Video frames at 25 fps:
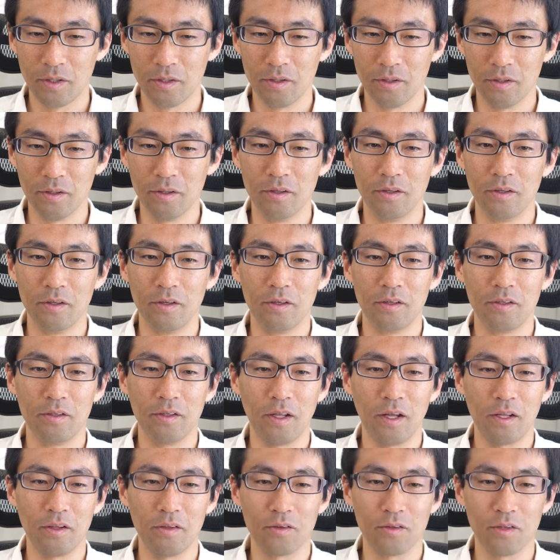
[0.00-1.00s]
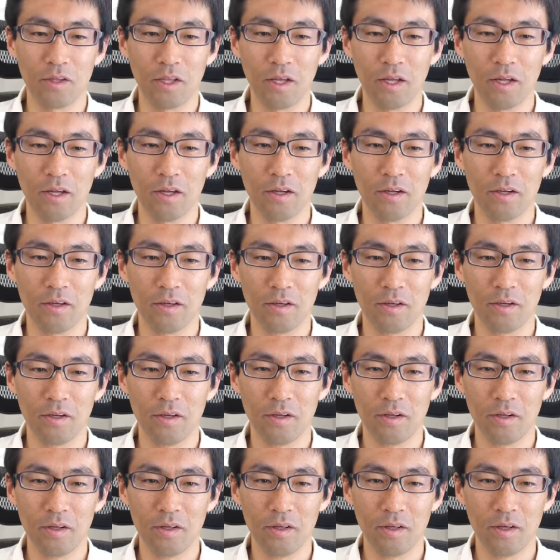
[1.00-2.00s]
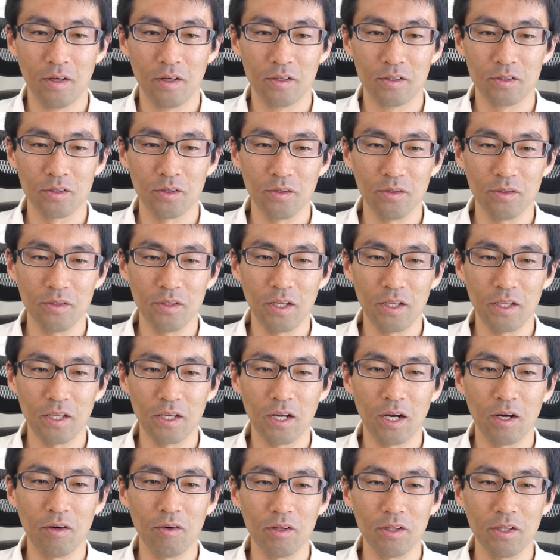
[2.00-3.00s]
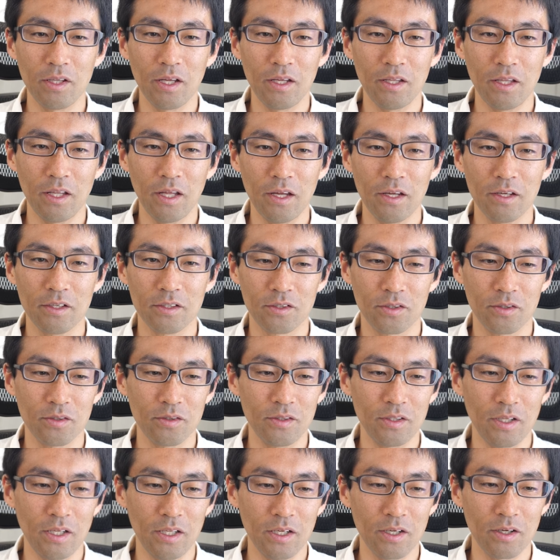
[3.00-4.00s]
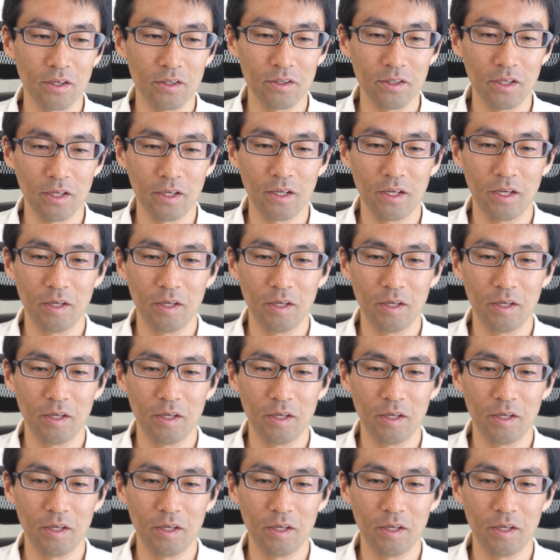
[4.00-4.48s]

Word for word: うんなのでそんなに変わんないねそんなに変わんない